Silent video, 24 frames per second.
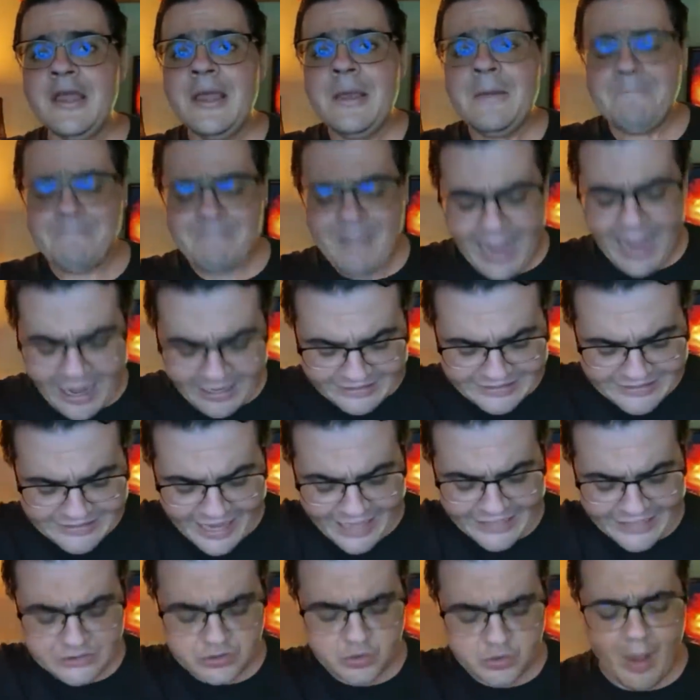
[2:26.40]

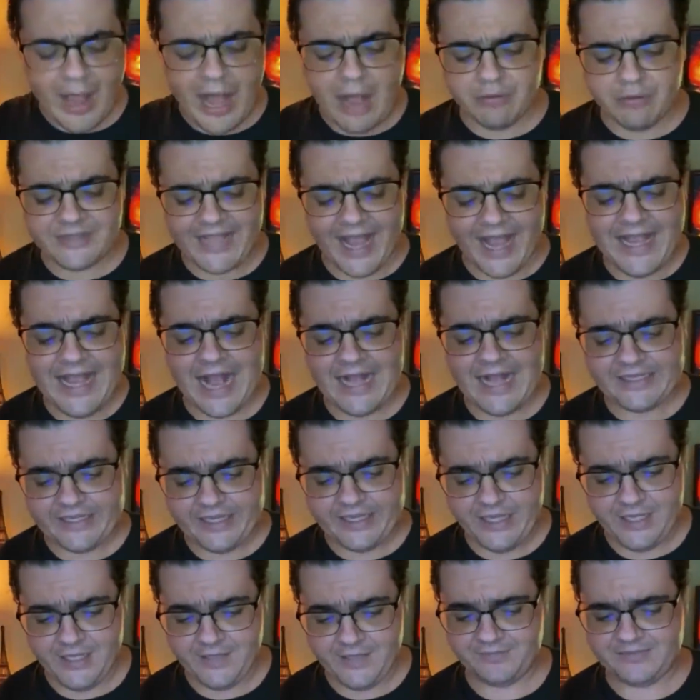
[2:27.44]
marcado com alguém
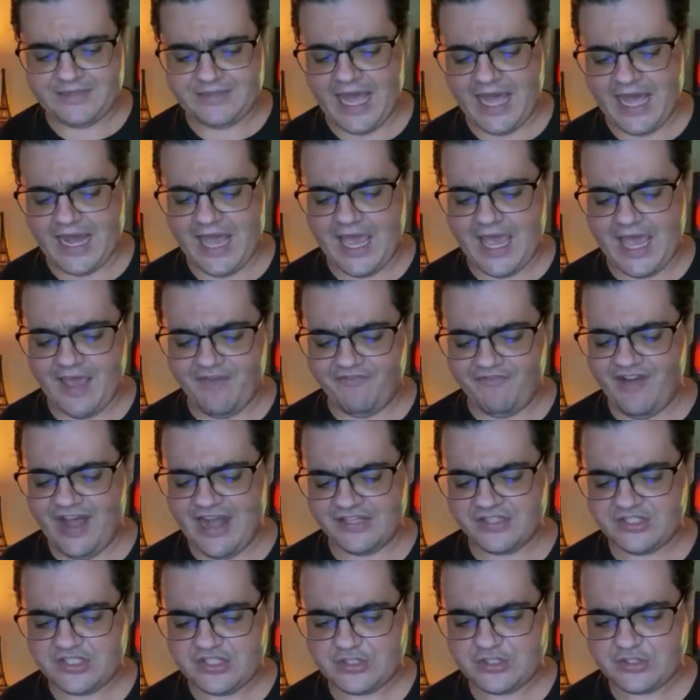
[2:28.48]
aqui.
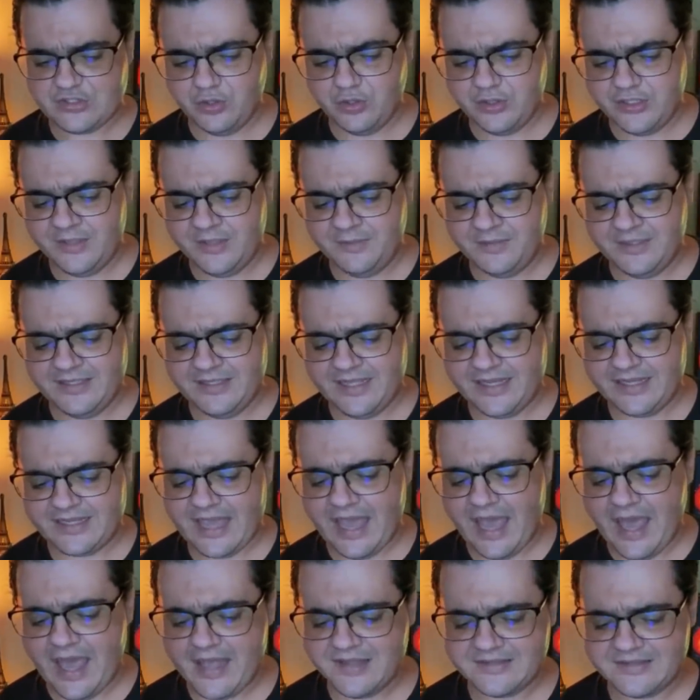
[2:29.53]
Dereva
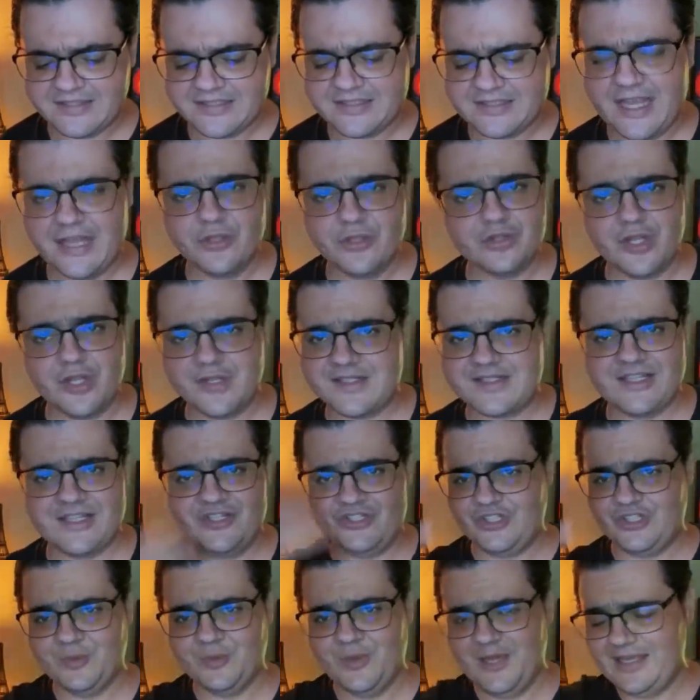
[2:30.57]
Eu estou
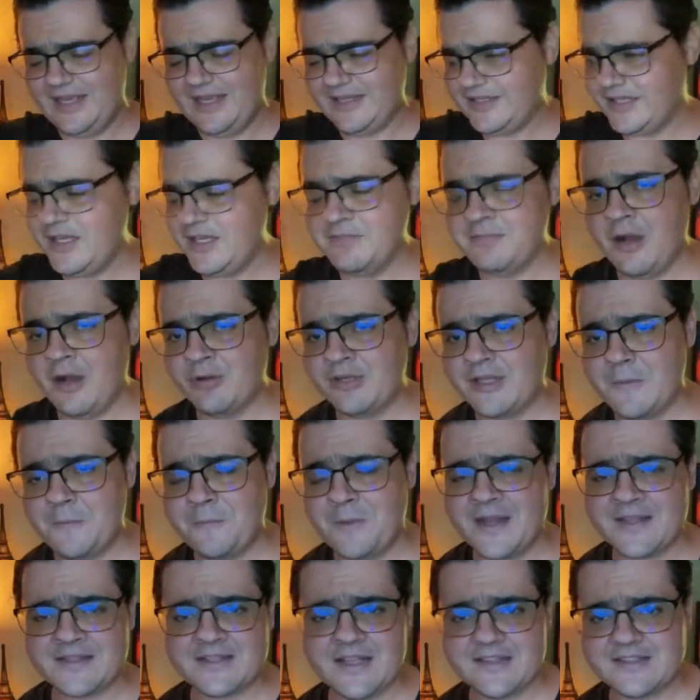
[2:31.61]
sentindo ele aqui, irmão. Que
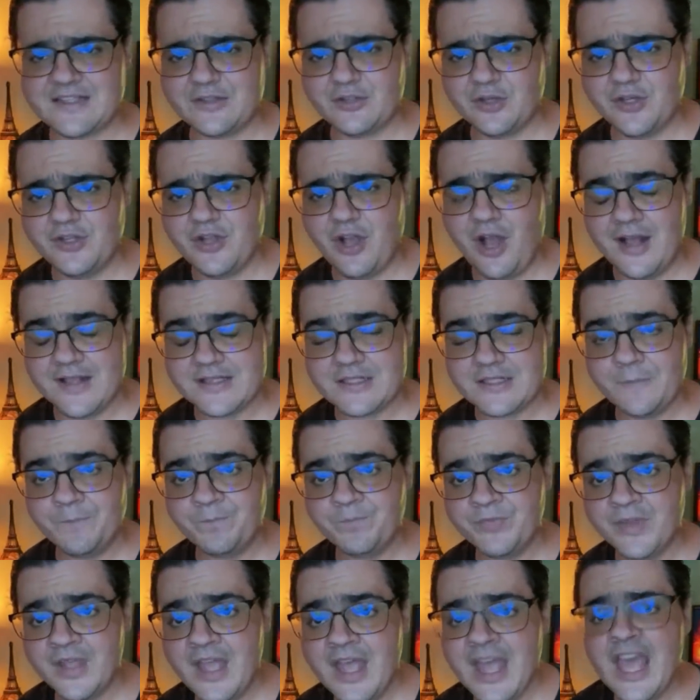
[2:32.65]
presença gloriosa.
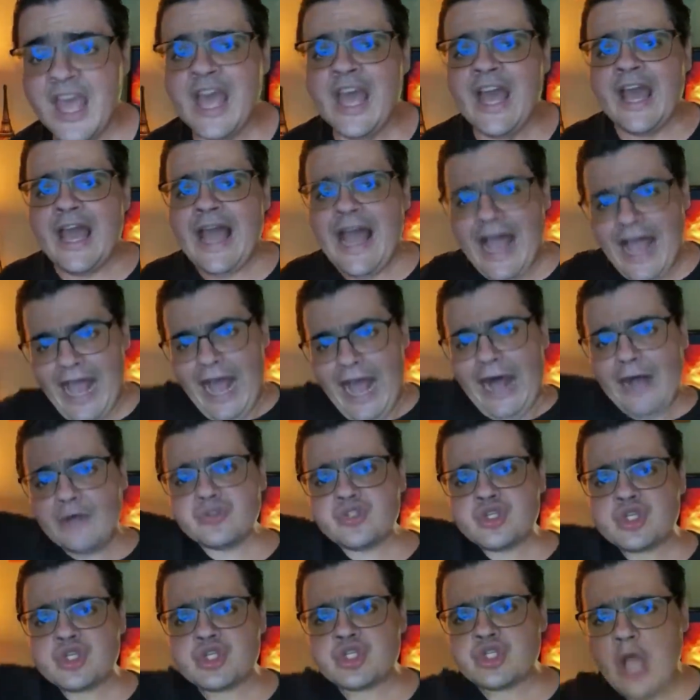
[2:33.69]
Eu
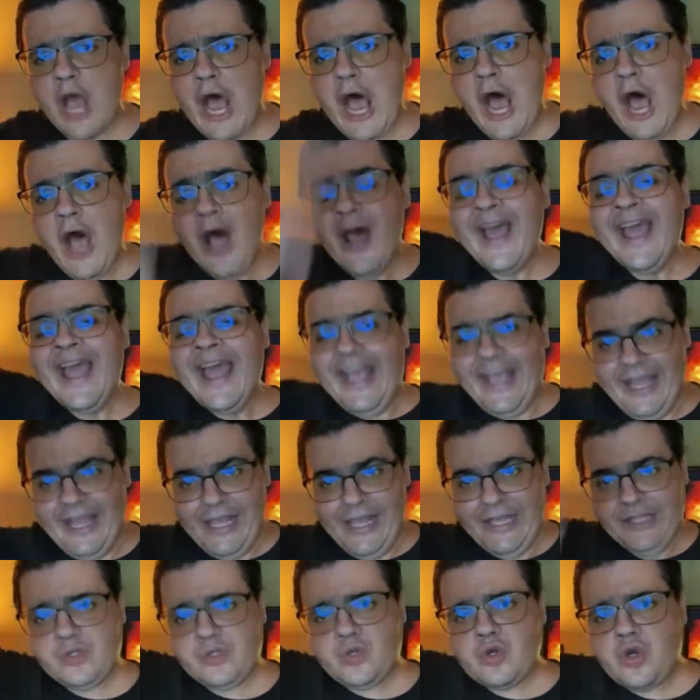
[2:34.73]
sou
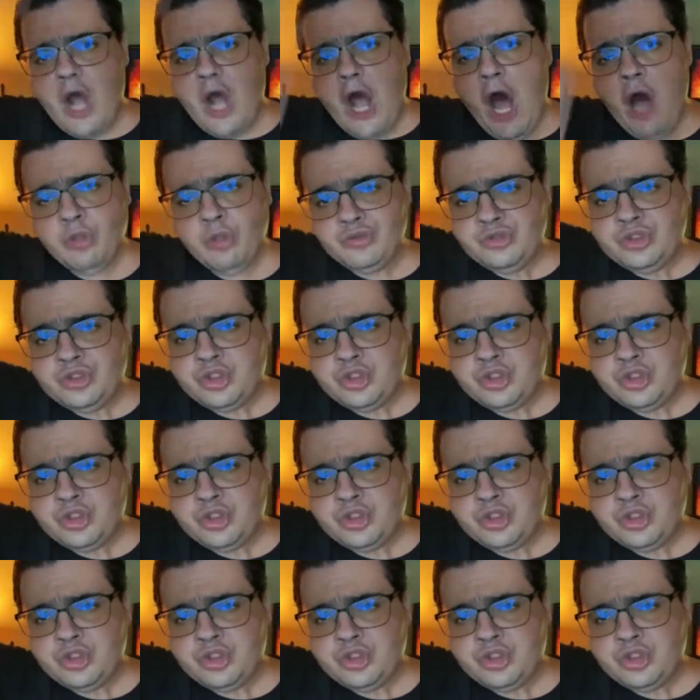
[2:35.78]
encontro.